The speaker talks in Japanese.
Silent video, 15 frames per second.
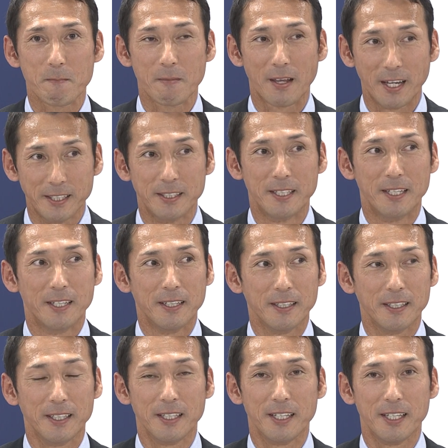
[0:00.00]
します。はい、
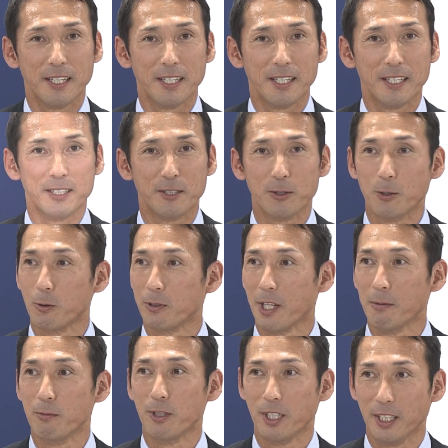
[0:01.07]
えー、16
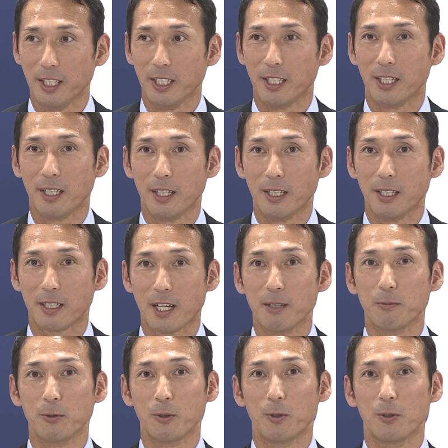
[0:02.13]
年ぶりに、えー、
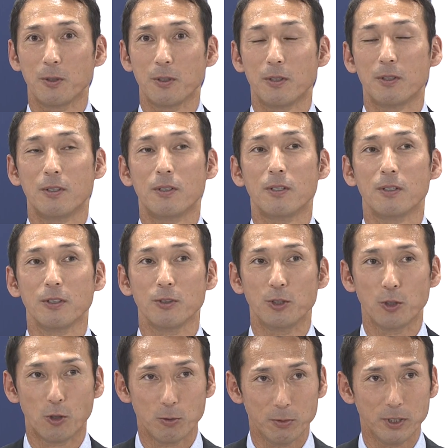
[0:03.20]
カープの
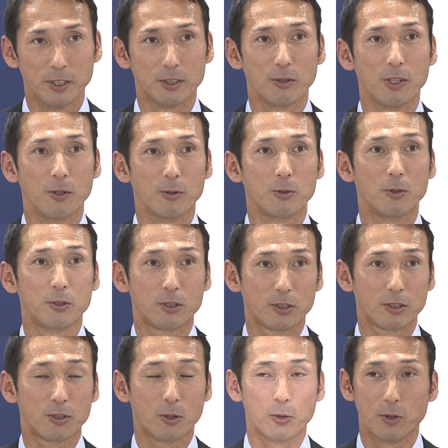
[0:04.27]
ユニフォームに袖を通す
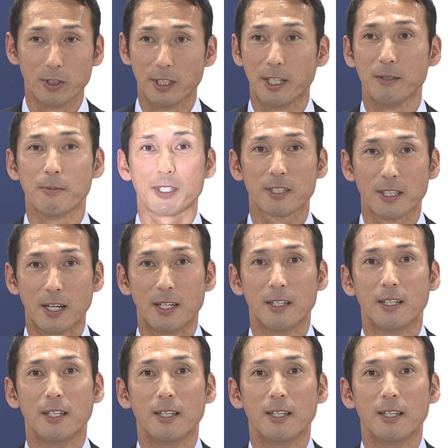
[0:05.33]
ことになりました、